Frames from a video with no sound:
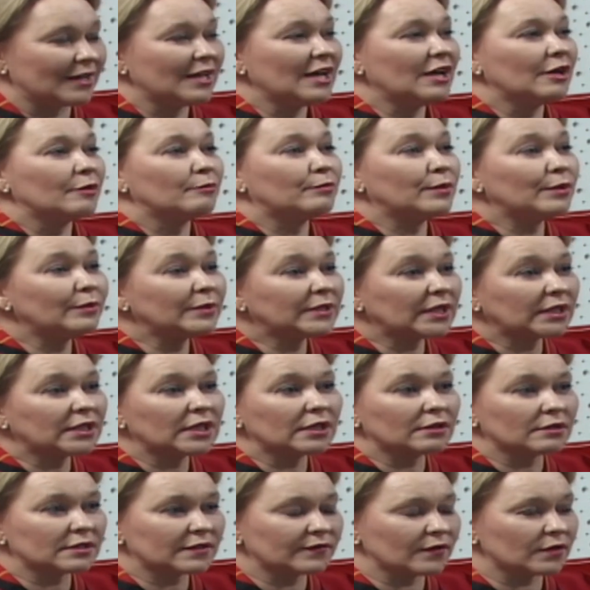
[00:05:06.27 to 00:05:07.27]
No tak, Były to...
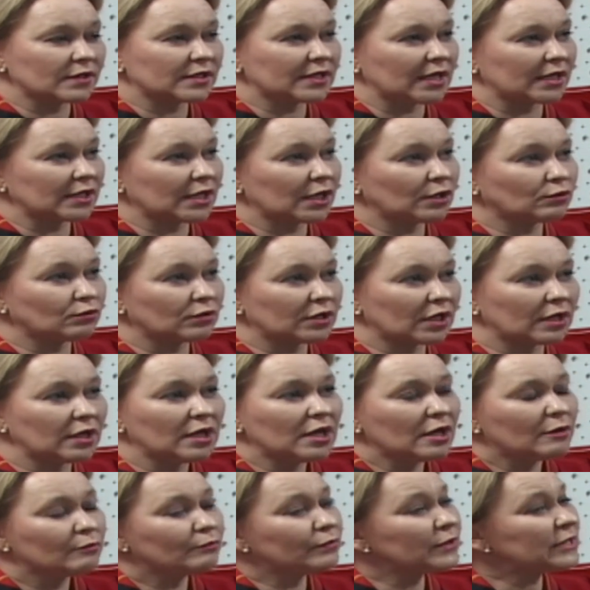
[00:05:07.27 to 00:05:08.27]
takie rozwiązania, które
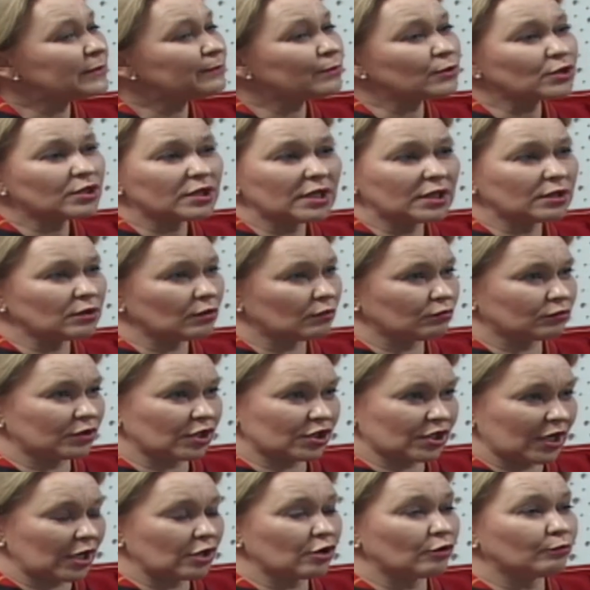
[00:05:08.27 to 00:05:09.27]
bezpośrednio
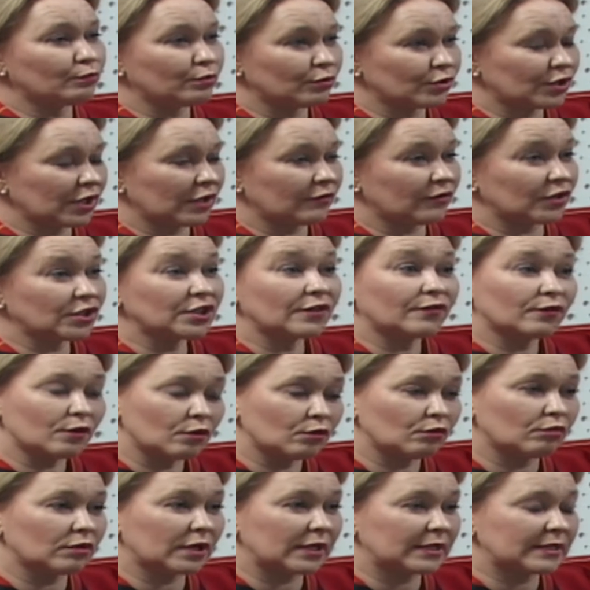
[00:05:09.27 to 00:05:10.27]
uderzają później właśnie w
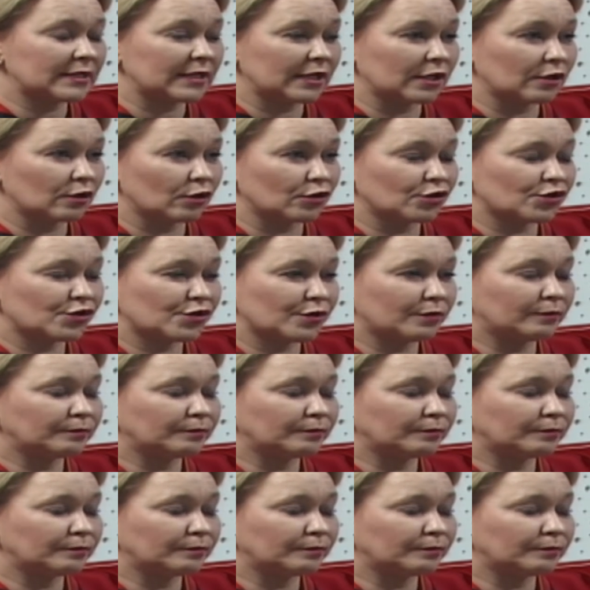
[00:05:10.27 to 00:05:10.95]
konkurencyjność. Może, a może